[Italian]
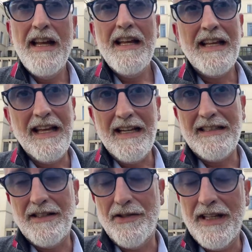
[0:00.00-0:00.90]
che in
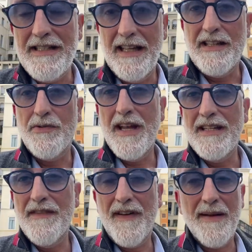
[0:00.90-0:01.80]
realtà non è iniziata due
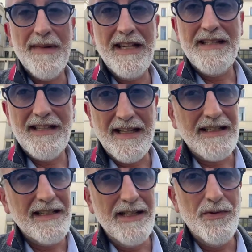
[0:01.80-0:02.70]
anni fa, ma è
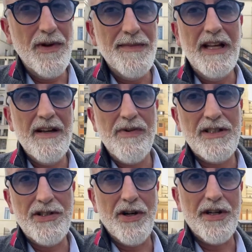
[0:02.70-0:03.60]
iniziata nel
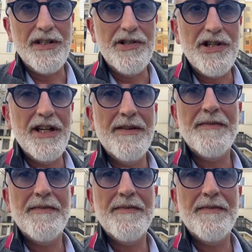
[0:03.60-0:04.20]
2014.